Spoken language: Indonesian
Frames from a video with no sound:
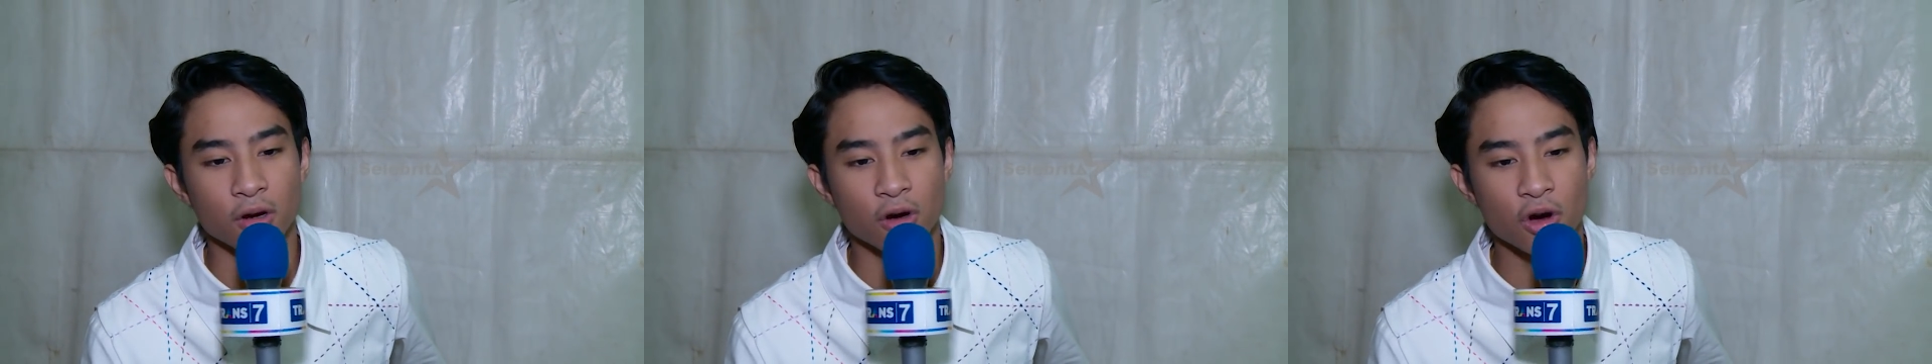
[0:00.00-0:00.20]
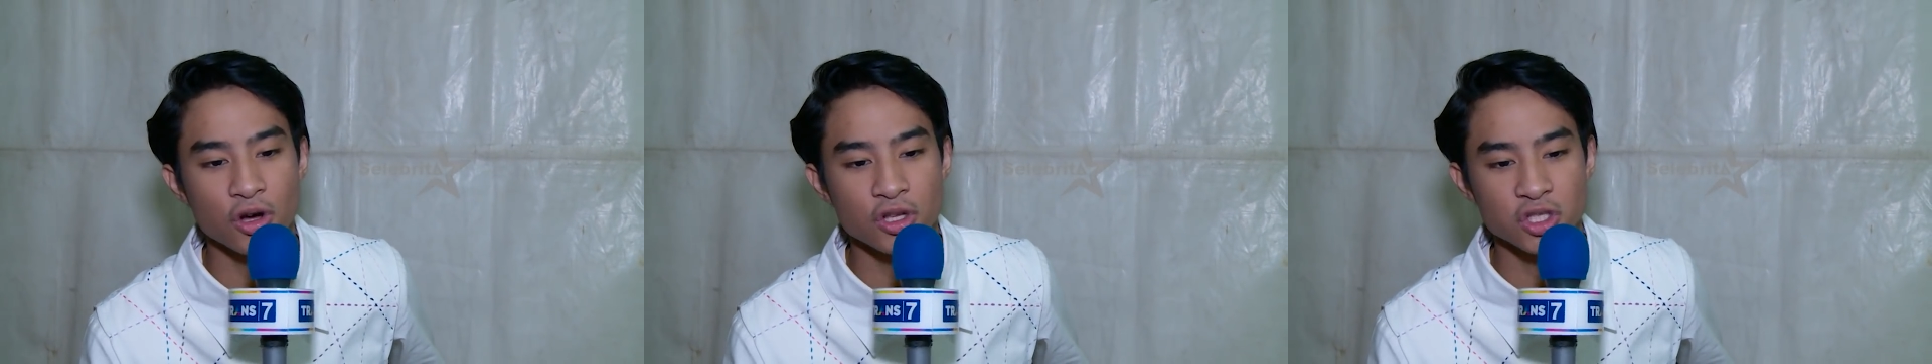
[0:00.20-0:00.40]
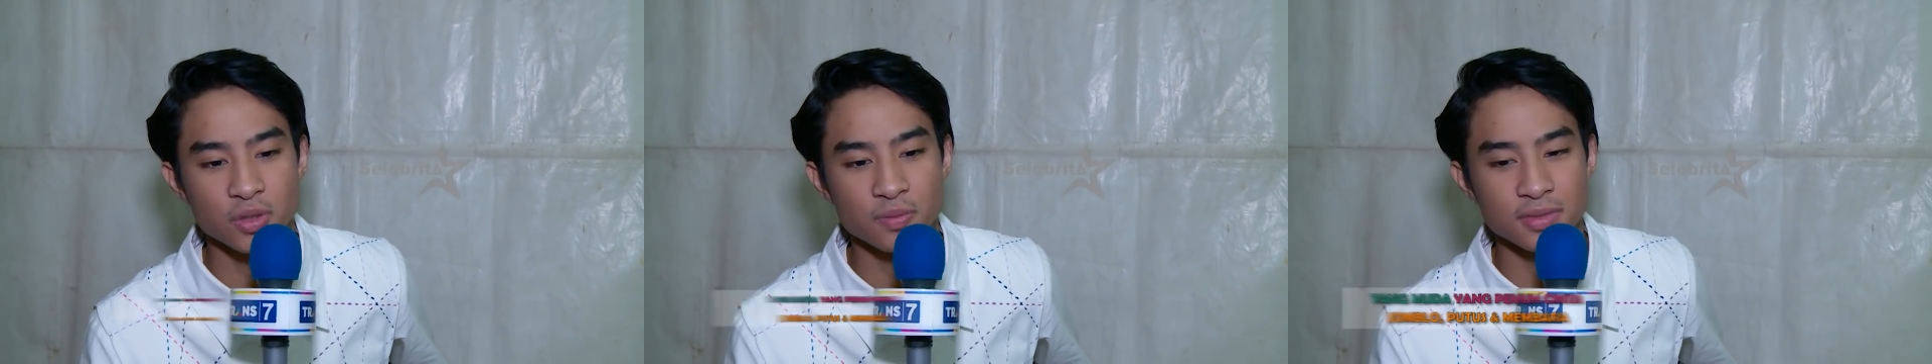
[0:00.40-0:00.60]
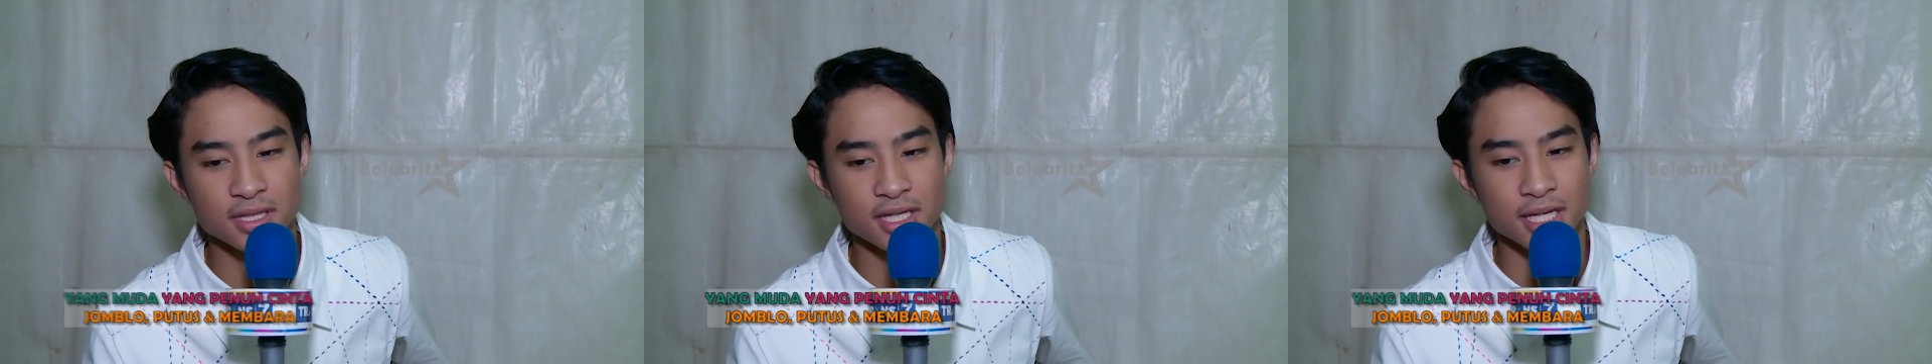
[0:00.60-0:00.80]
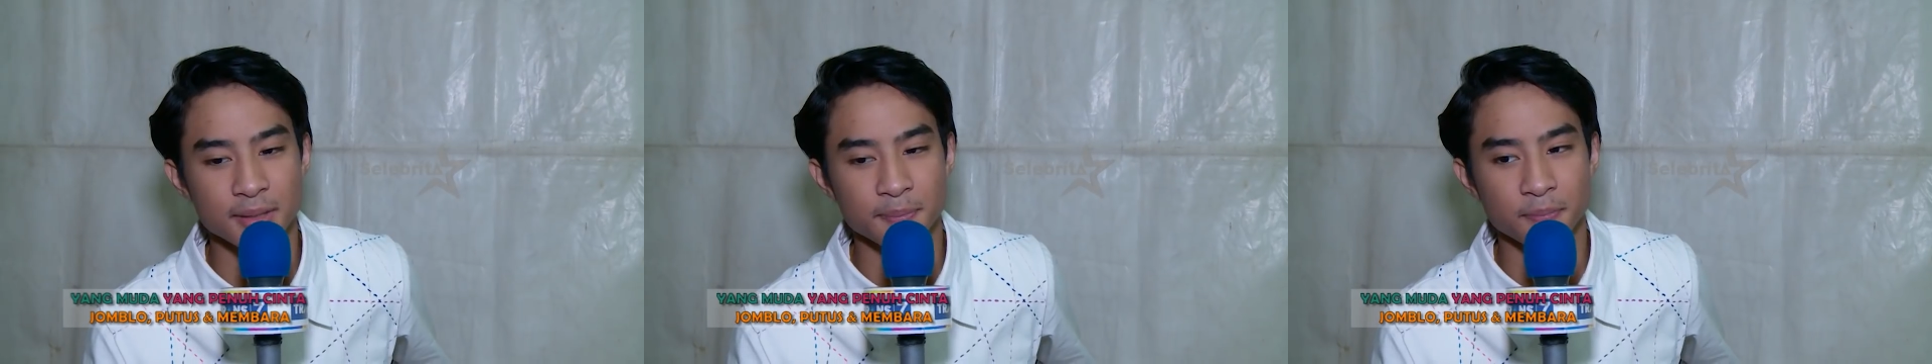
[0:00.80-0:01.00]

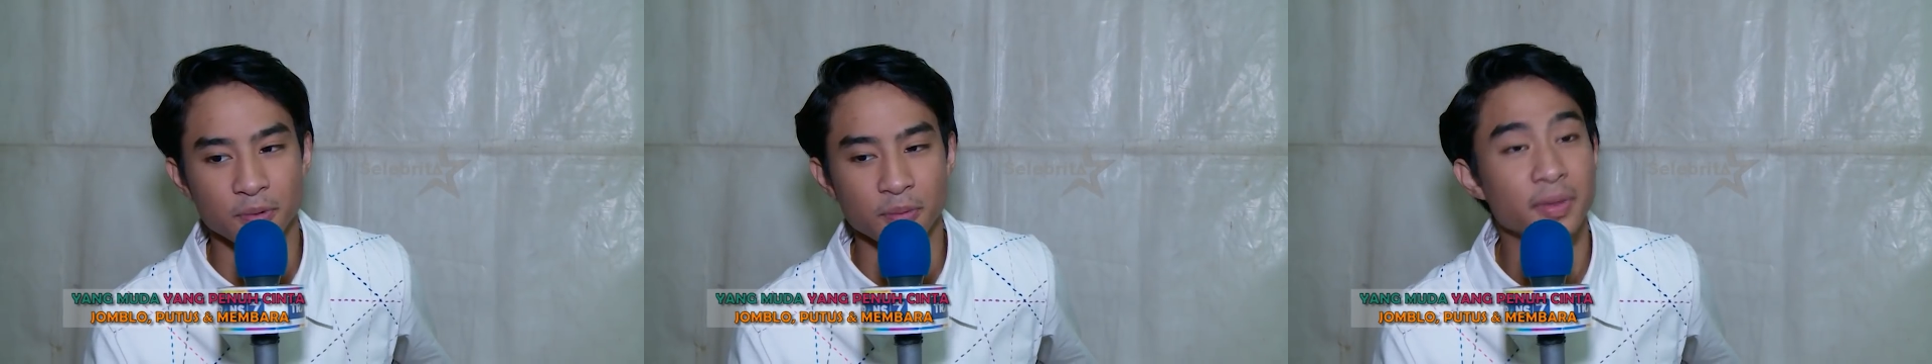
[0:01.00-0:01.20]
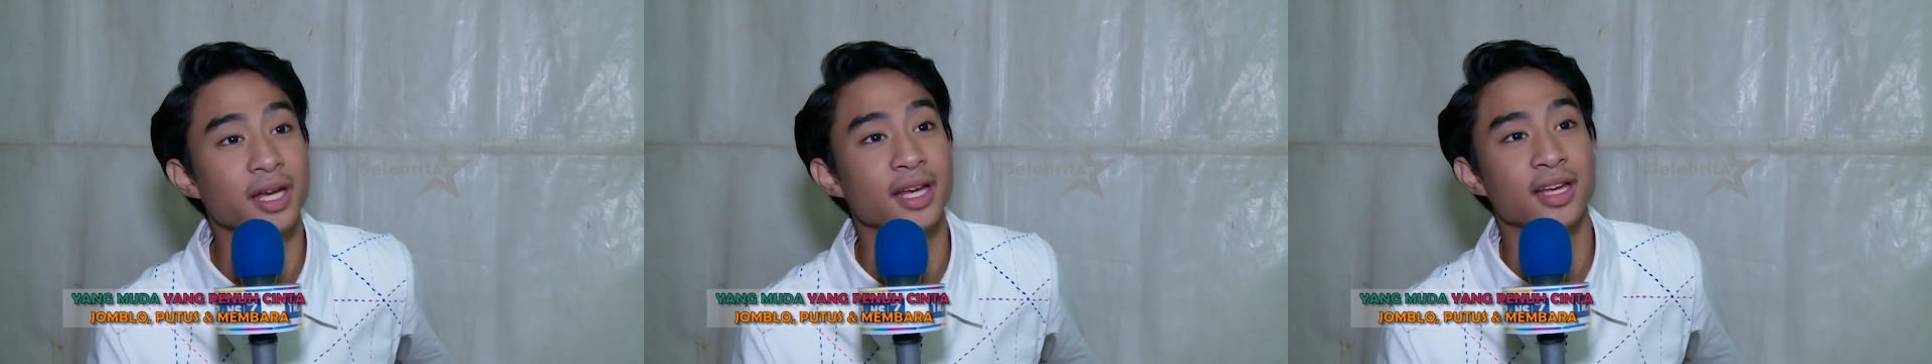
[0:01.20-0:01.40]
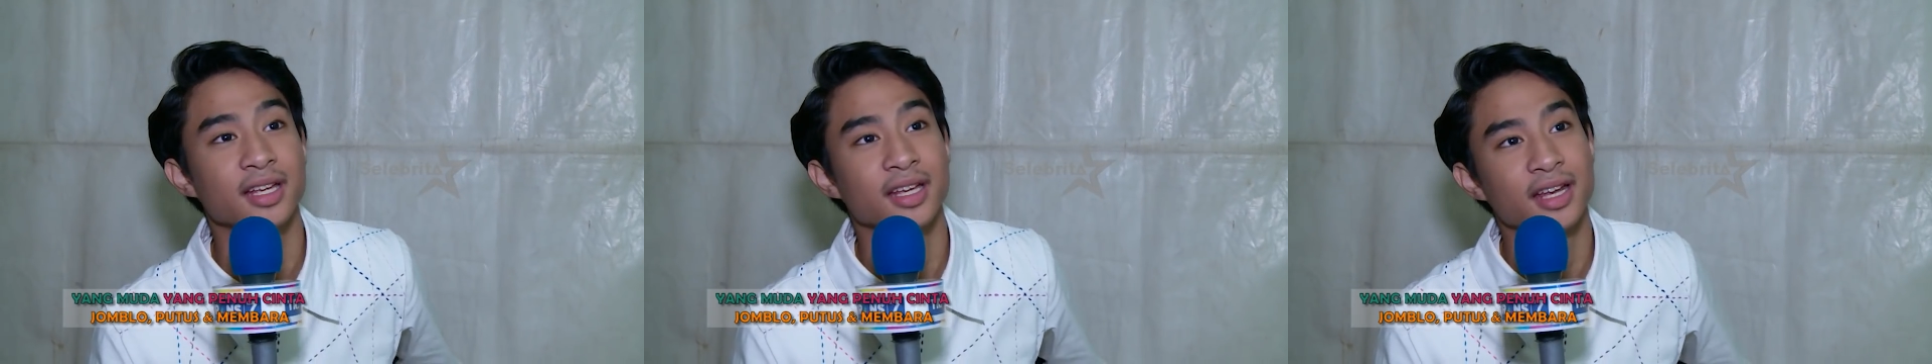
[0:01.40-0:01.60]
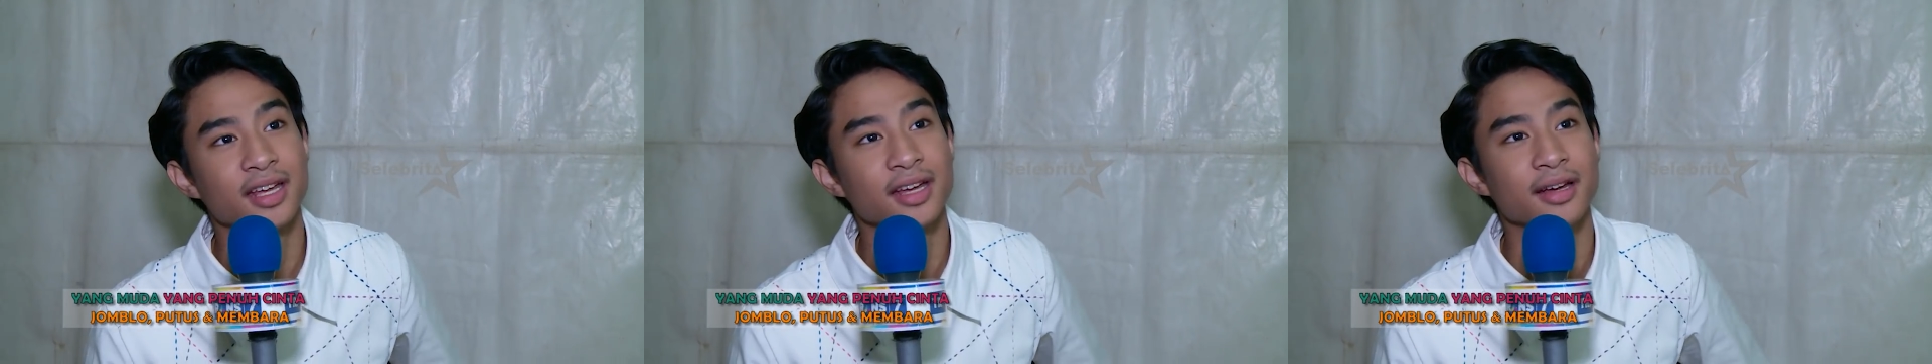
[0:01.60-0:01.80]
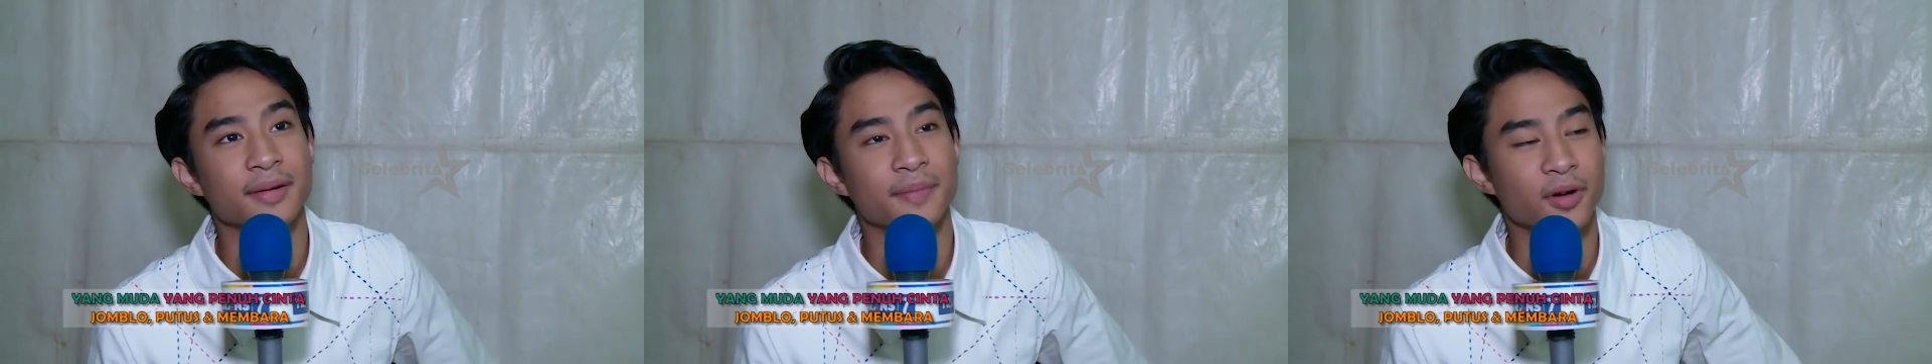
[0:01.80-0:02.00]
konsumsi publik
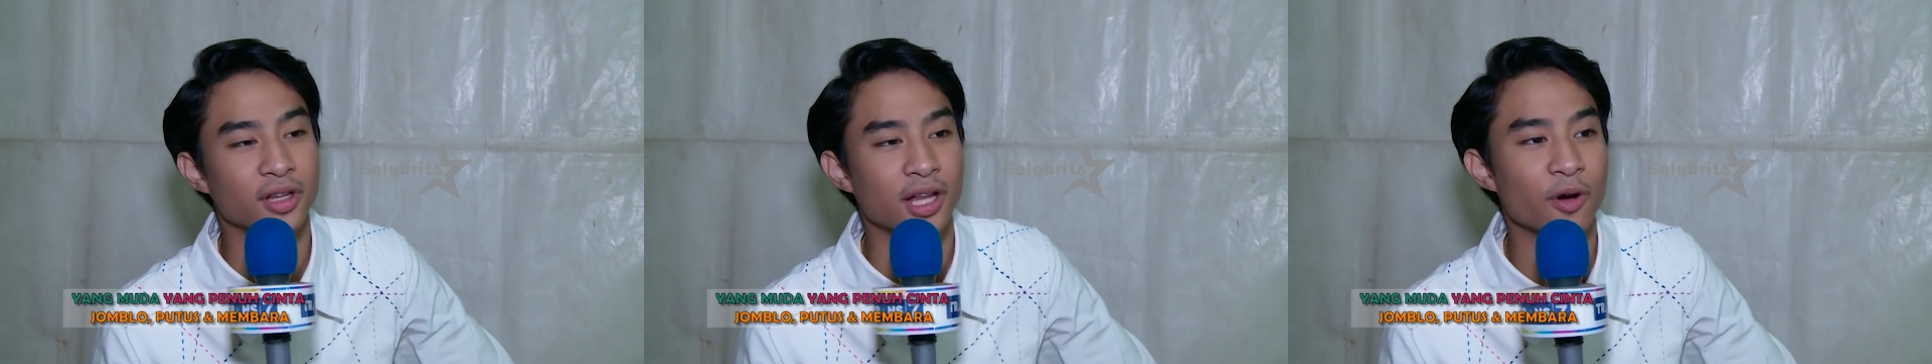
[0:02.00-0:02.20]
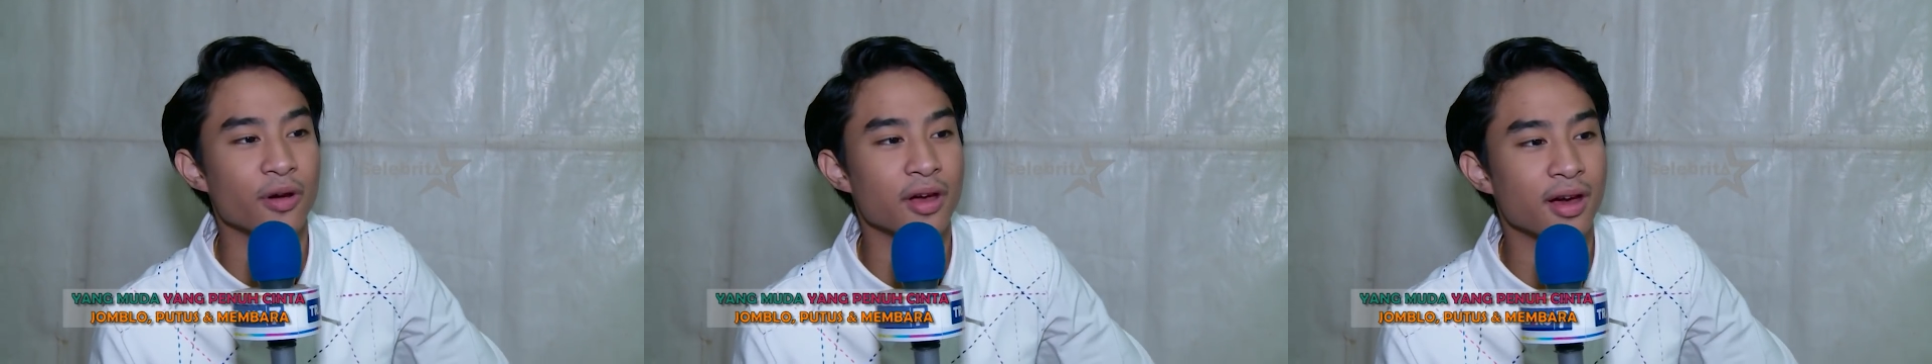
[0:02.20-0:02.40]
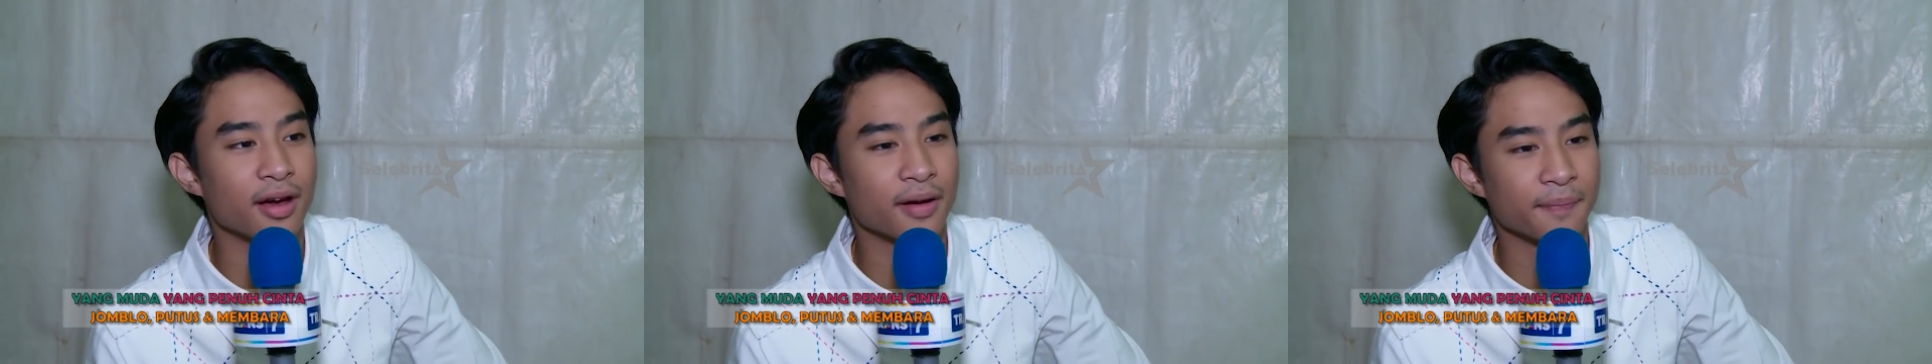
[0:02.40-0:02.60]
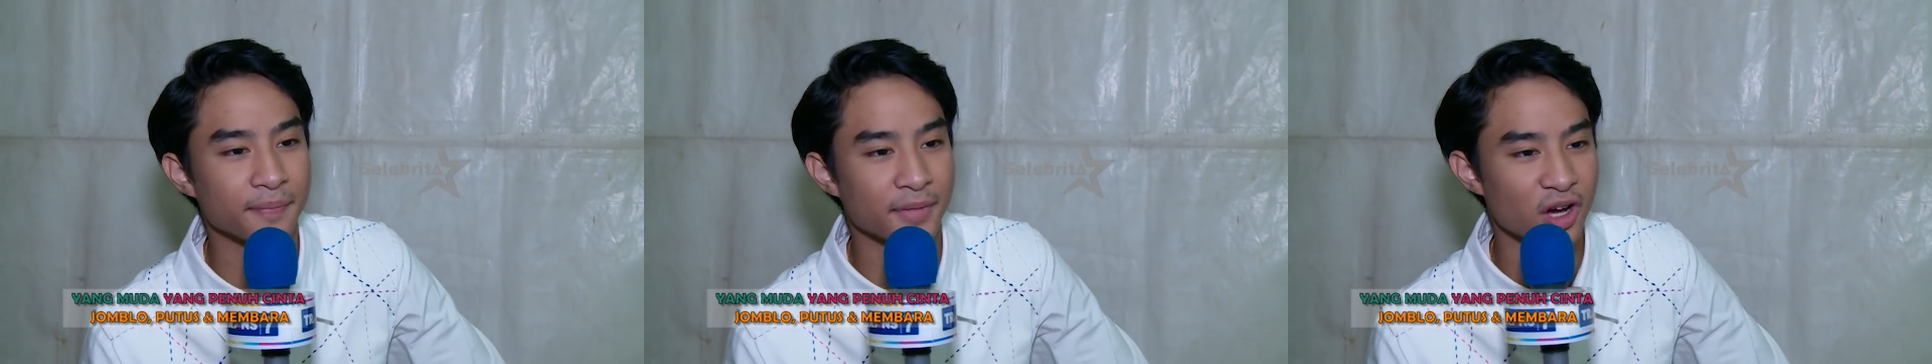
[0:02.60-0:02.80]
jadi menurut aku ya